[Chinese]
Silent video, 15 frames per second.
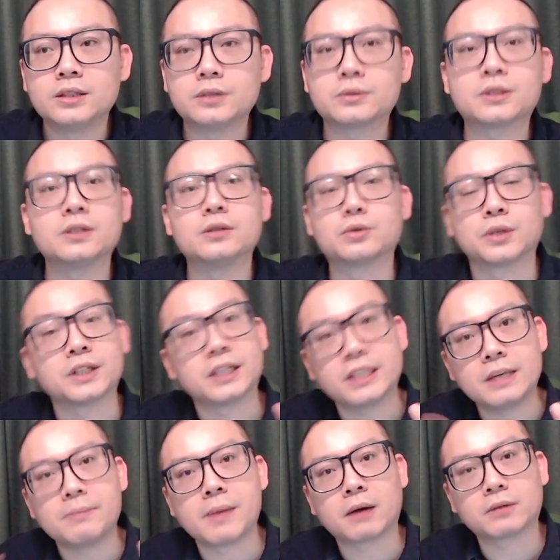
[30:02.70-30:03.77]
是随着
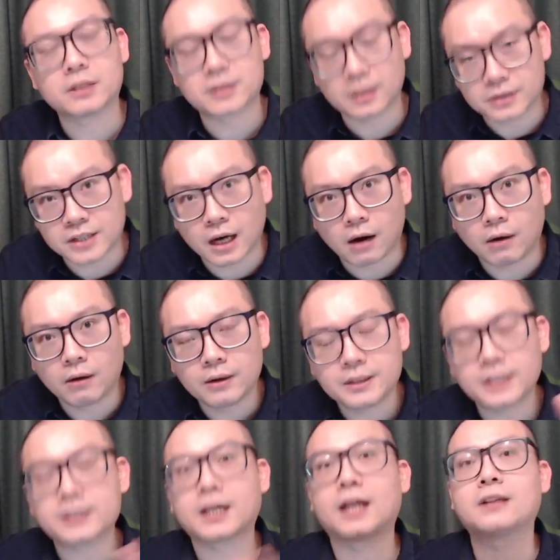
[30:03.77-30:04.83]
疫苗的生效，
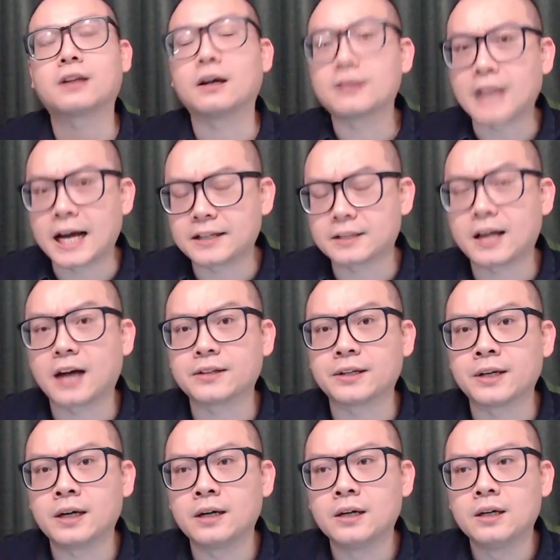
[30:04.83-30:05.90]
接下来等待着它的
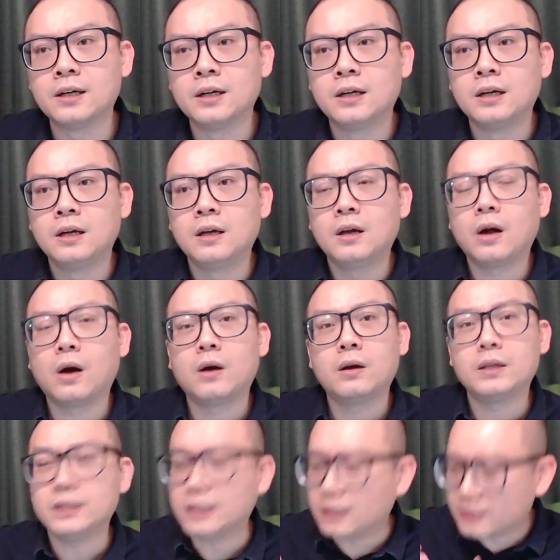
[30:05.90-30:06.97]
呢
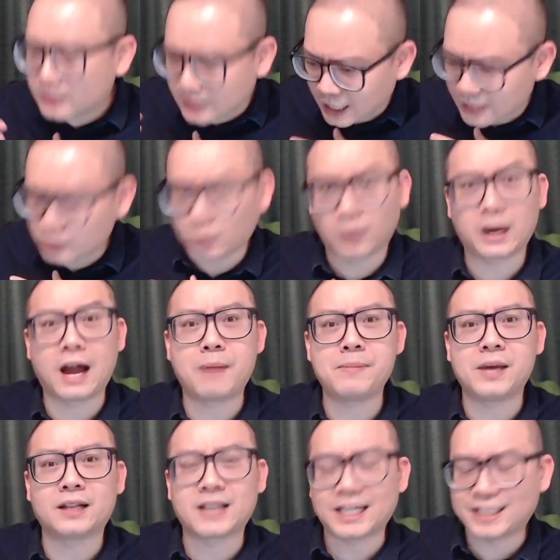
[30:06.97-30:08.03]
一个在所难
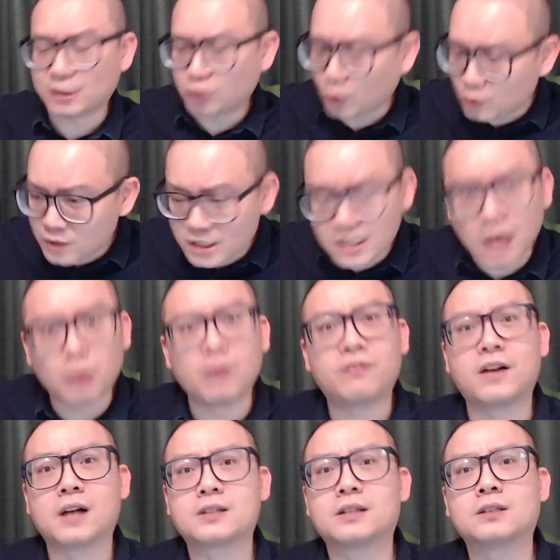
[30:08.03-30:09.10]
免，大家都知道会
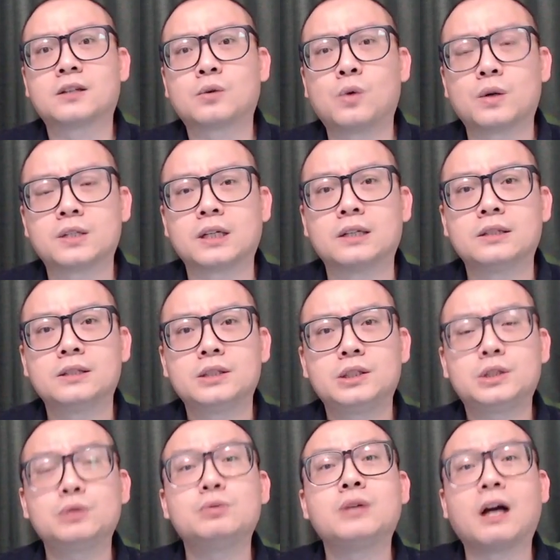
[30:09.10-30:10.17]
发生的过程
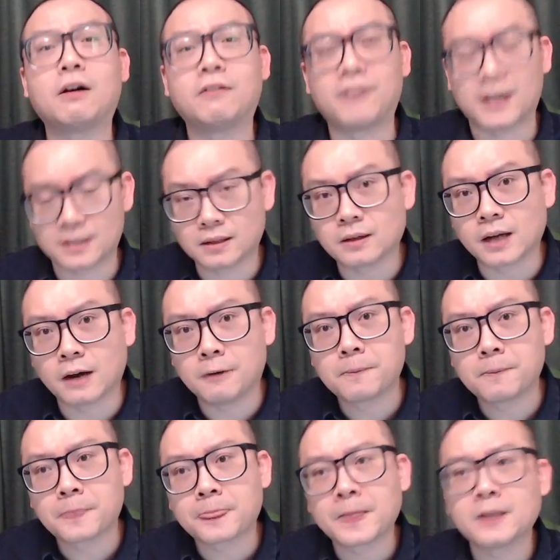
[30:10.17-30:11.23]
就要发生了，
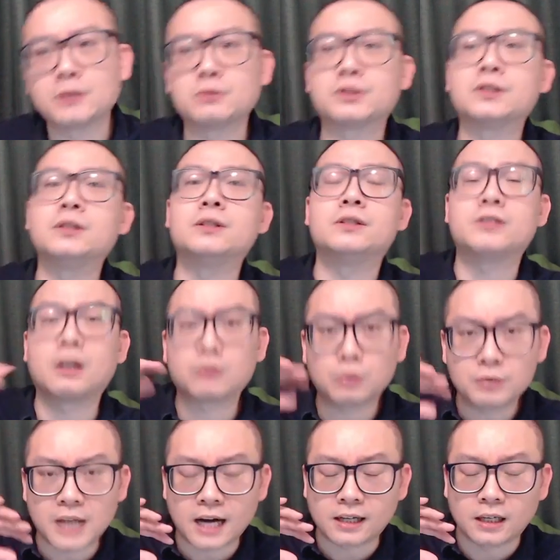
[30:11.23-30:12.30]
就是销售
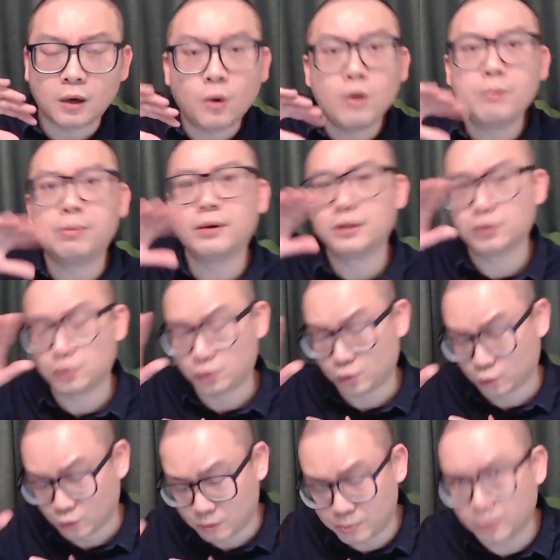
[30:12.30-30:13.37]
价格会不会
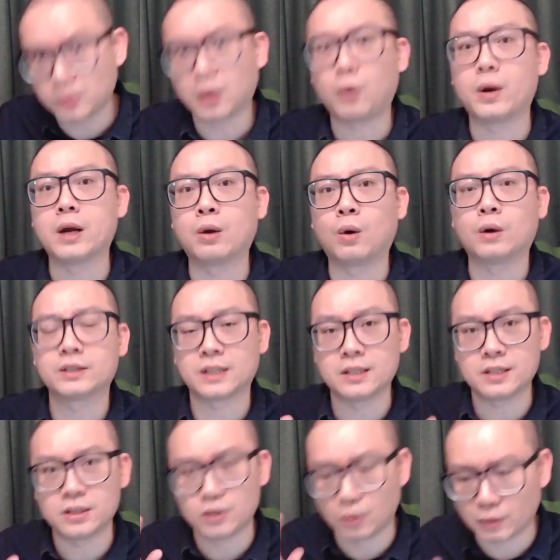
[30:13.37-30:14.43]
逐步的回落，甚
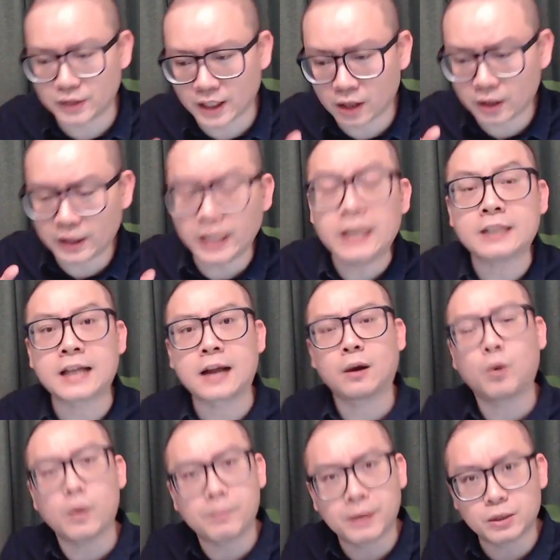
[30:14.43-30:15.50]
至有些订单
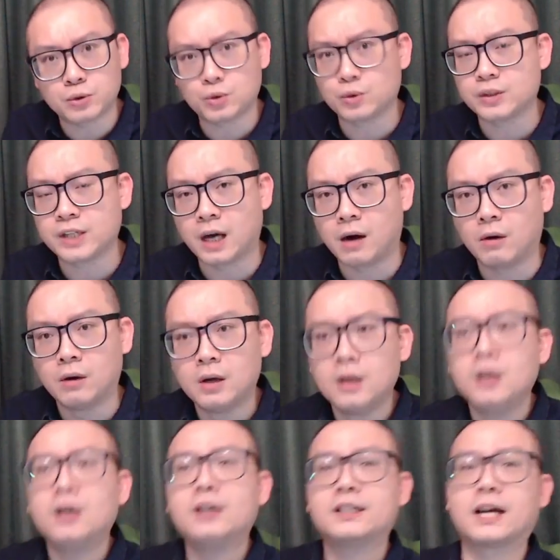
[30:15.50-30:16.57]
会被取消，
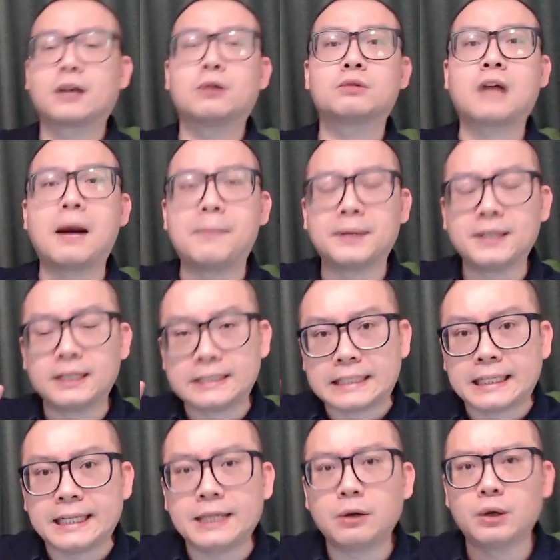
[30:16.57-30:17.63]
然后他们的
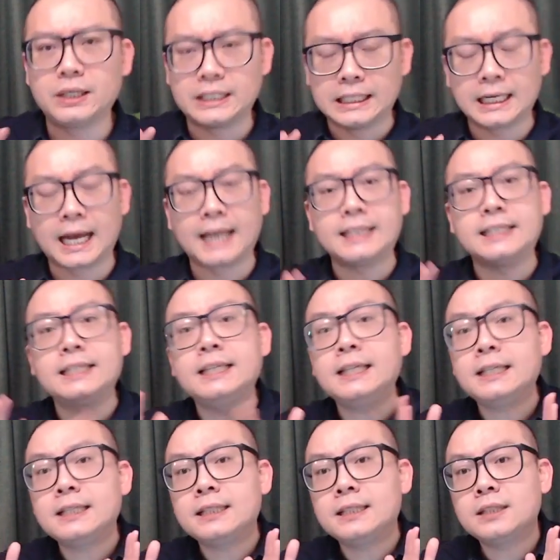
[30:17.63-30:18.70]
盈利会迎来
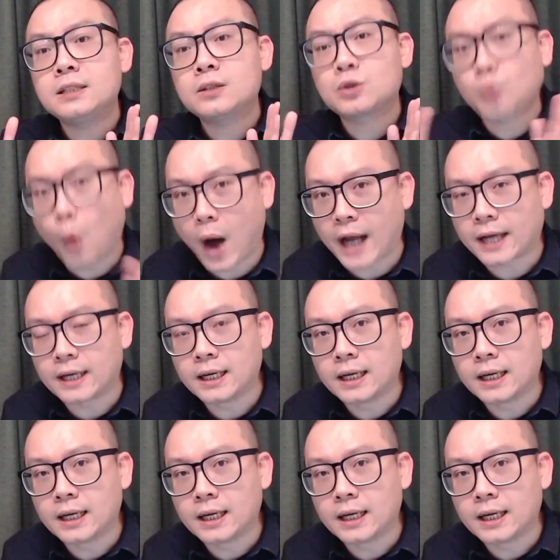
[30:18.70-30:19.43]
一段